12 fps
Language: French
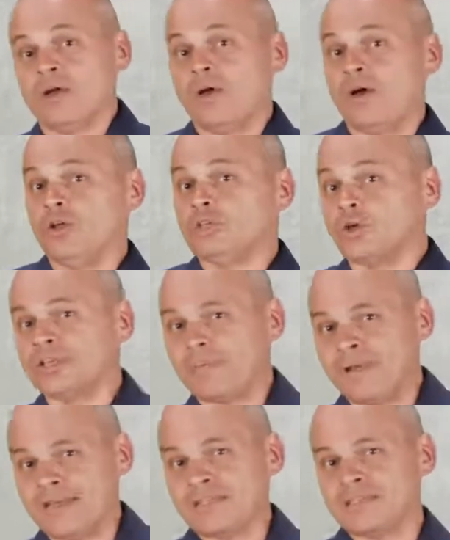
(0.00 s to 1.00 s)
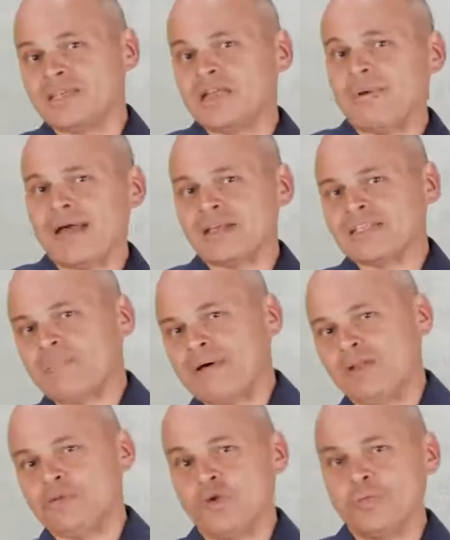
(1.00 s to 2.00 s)
L'autorité palestinienne, par exemple,
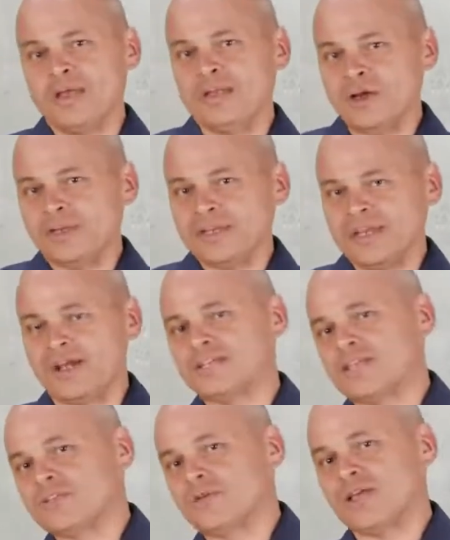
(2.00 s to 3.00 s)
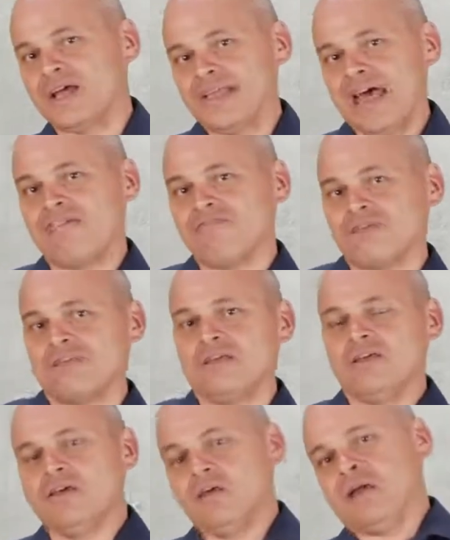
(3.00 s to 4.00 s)
en 2000, lors des négociations de Camp David,
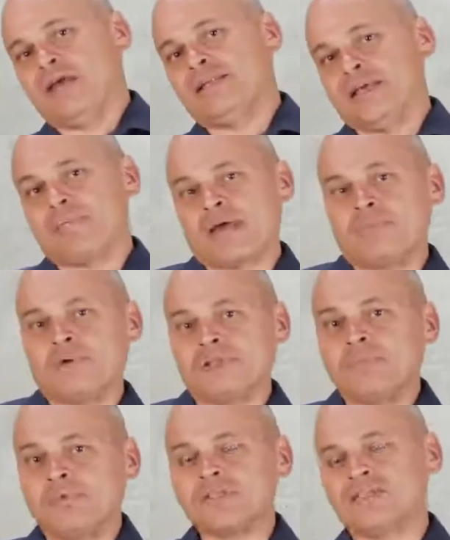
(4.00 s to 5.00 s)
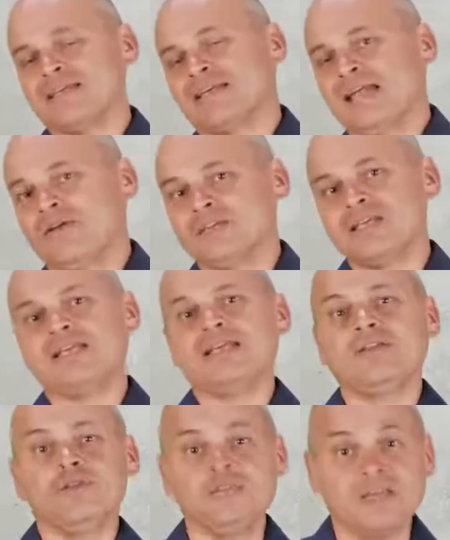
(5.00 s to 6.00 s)
était prête peut-être pour quelques
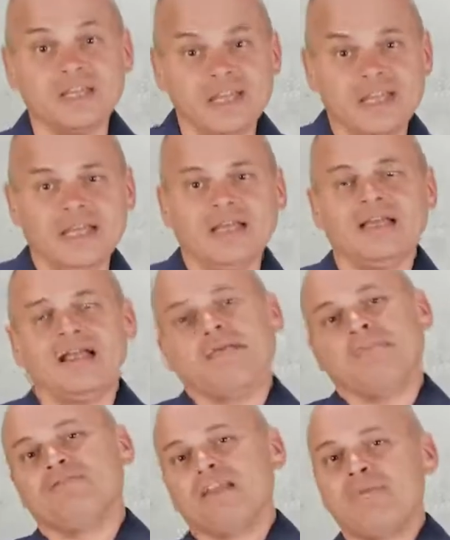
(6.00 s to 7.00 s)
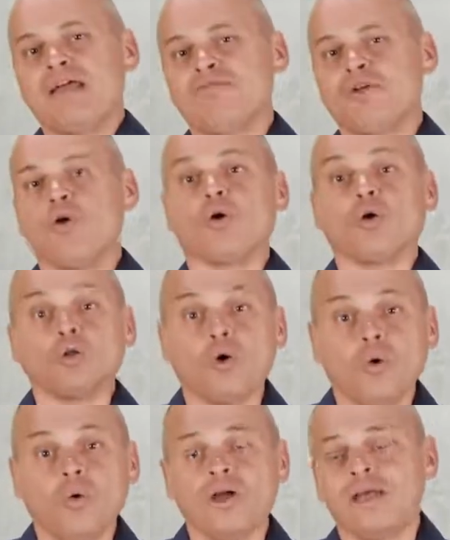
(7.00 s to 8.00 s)
centaines de milliers. Mais évidemment, ils veulent un
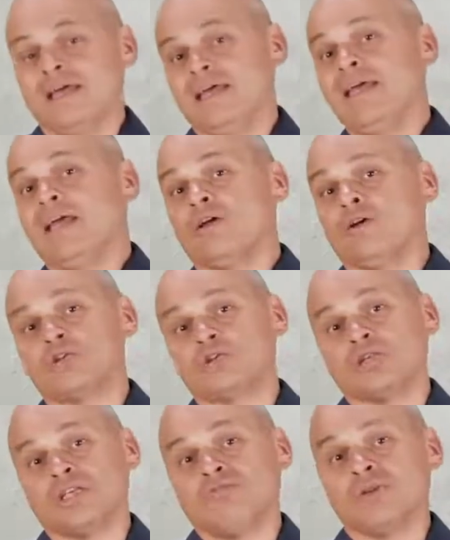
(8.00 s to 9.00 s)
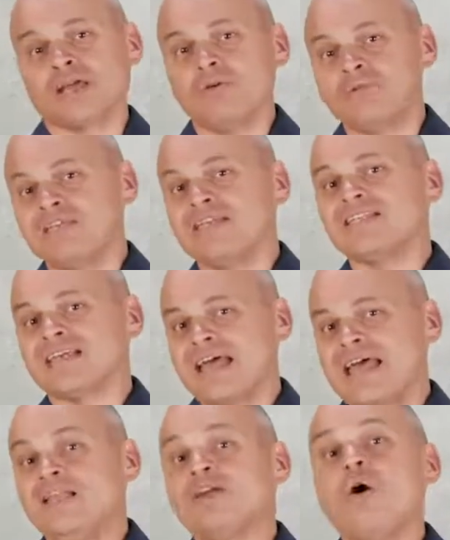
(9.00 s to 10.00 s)
retour et qu'ils voudraient aussi
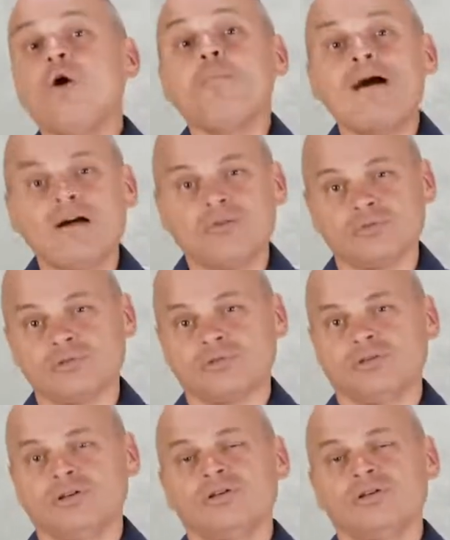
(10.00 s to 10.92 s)
qu'Israël compense